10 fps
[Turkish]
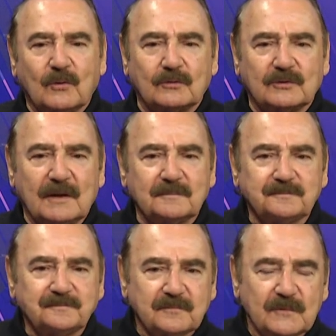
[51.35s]
ortam
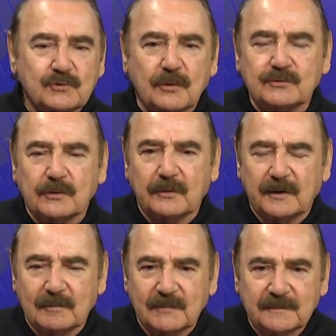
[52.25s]
çok çok
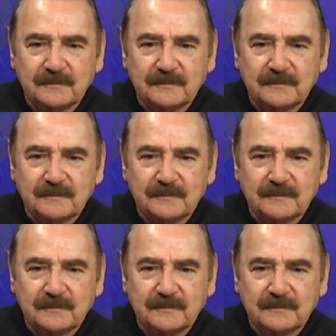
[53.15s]
önemli.